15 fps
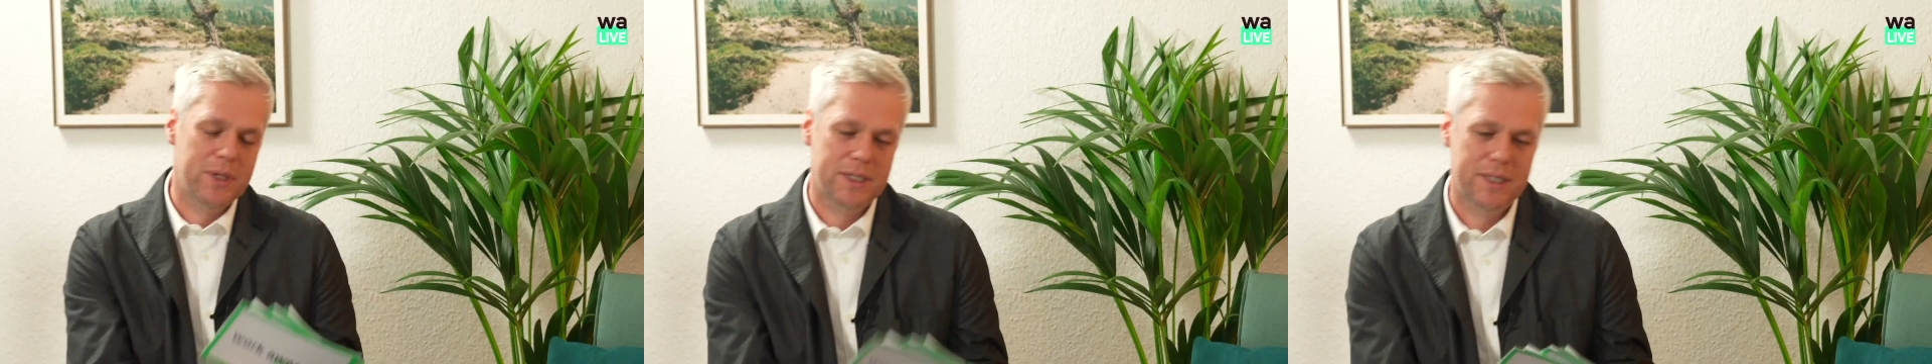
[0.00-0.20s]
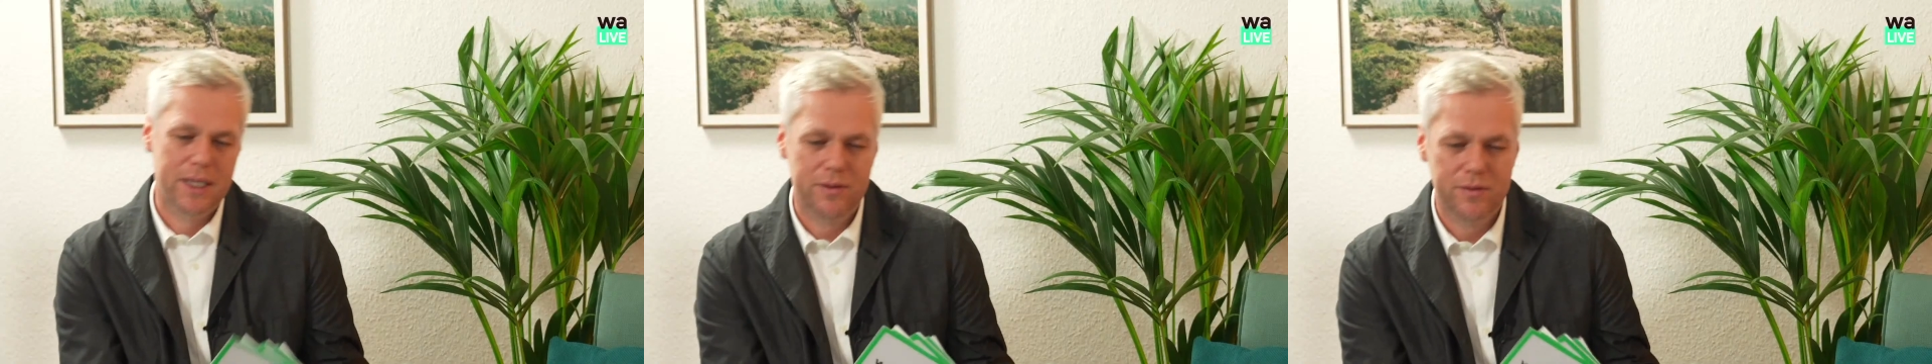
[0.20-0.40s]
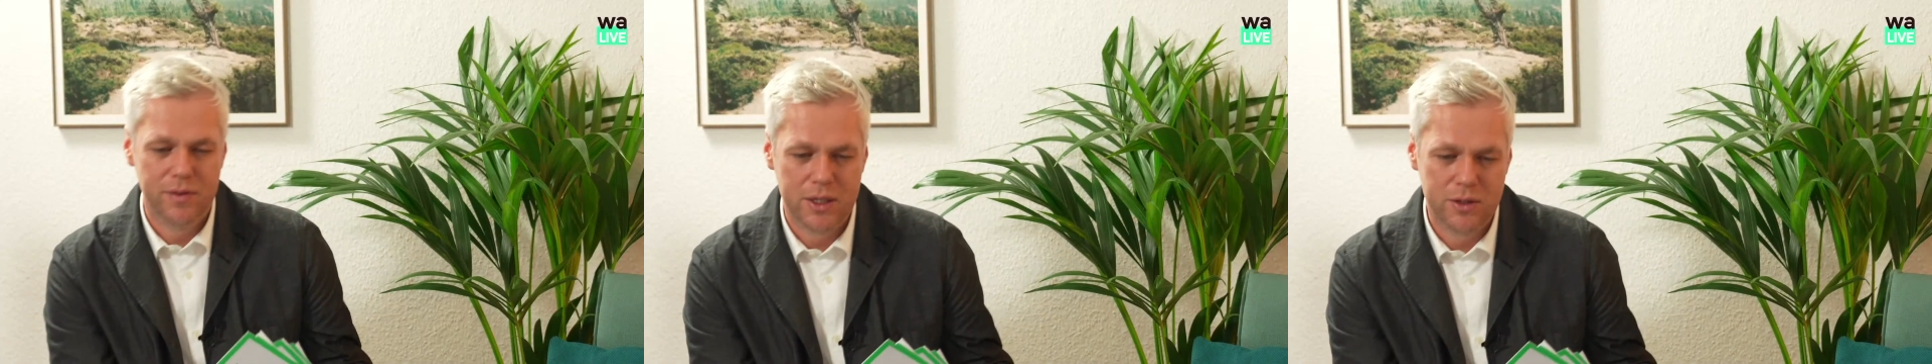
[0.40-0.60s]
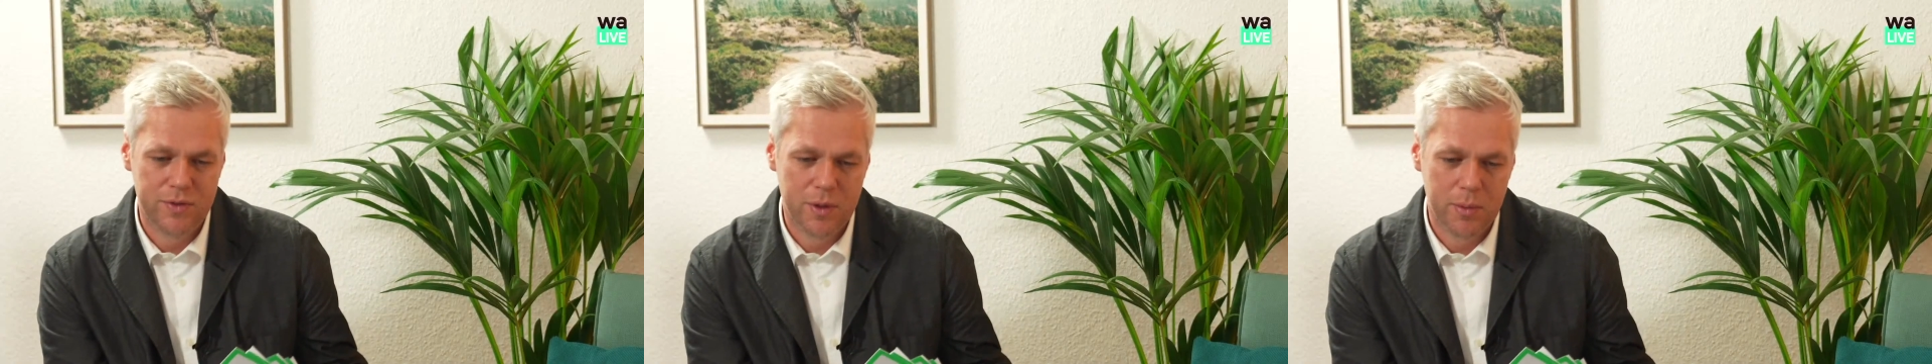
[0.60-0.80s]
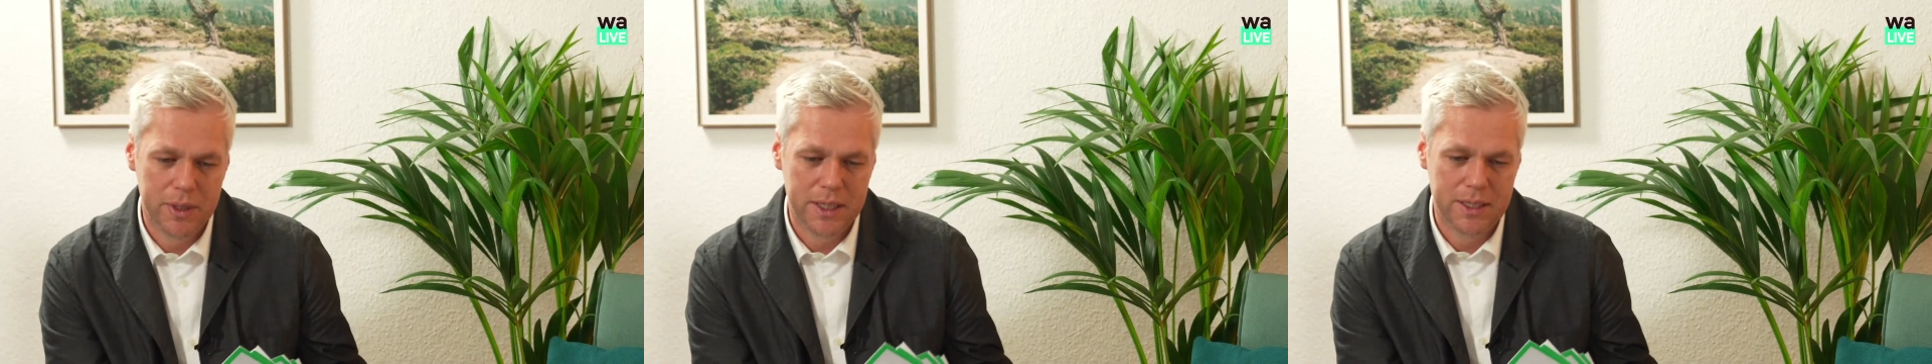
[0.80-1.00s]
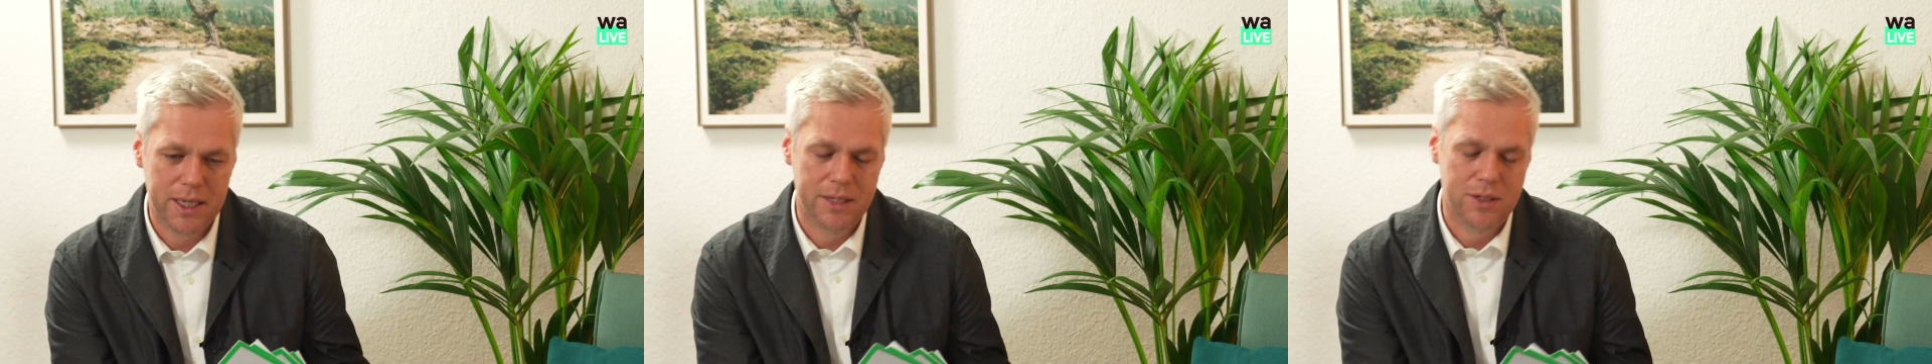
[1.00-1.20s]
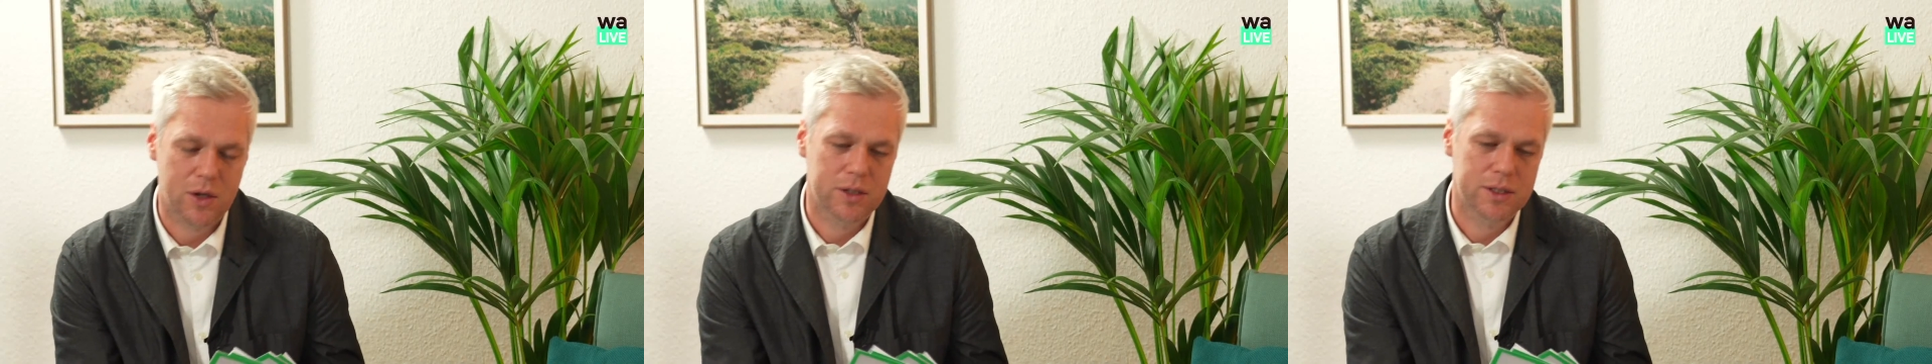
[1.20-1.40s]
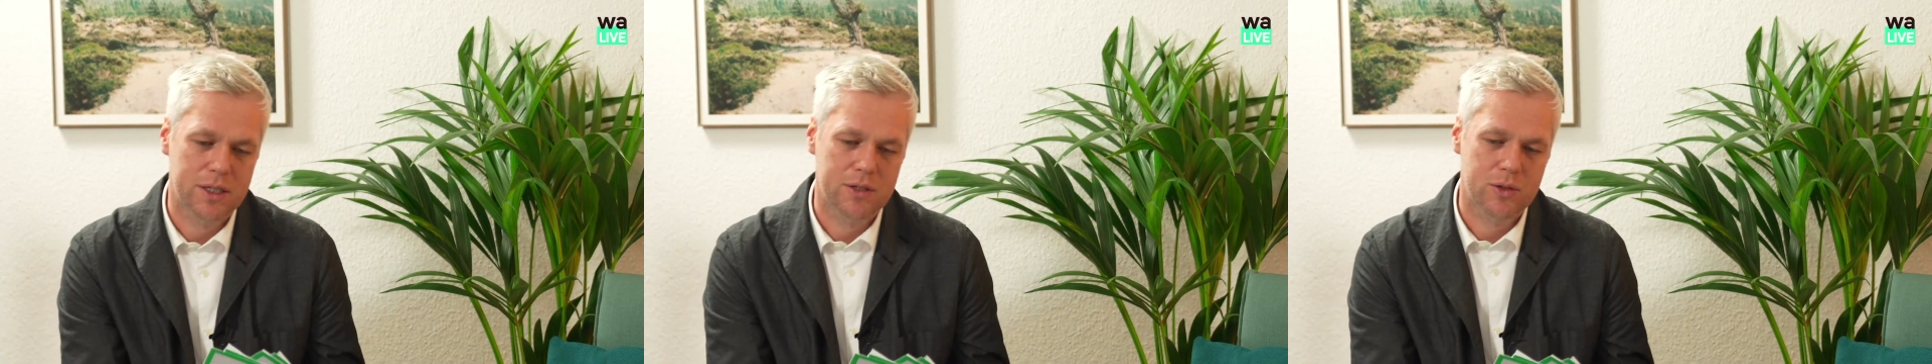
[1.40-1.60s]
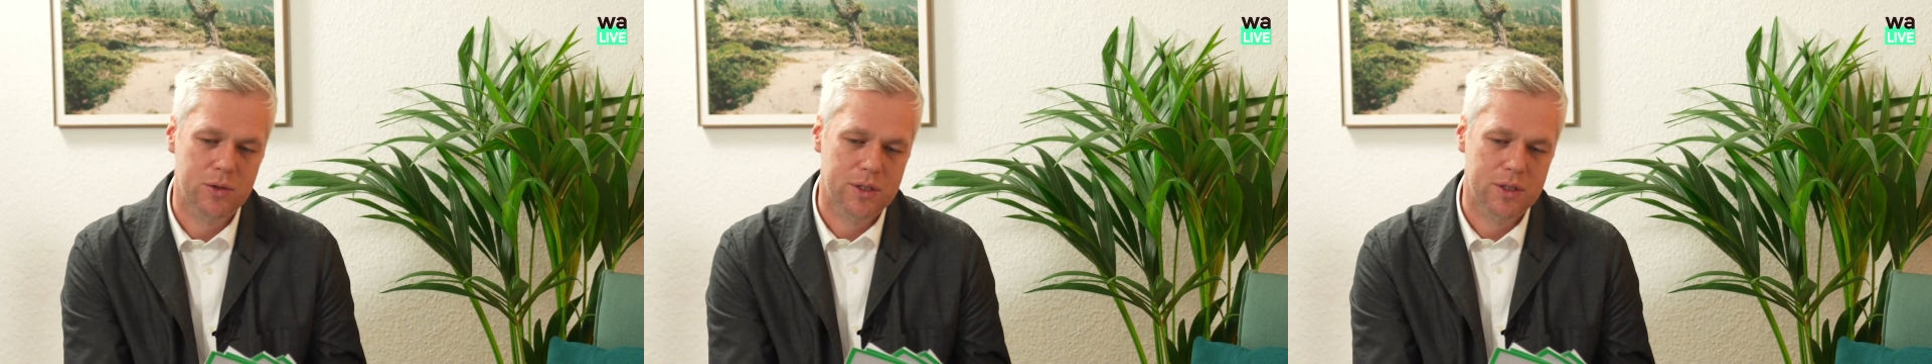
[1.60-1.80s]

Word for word: es denn, also wenn man jetzt als Organisation